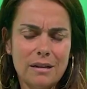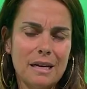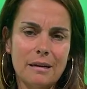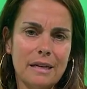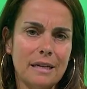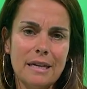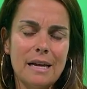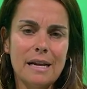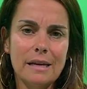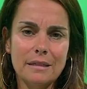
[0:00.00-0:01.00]
la, la,
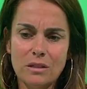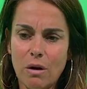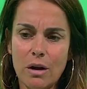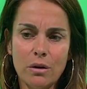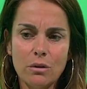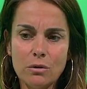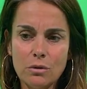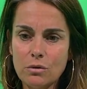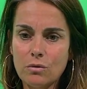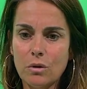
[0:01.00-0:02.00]
nana elle est à 100 à l'heure dans le
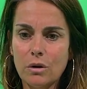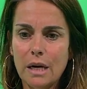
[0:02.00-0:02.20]
sens où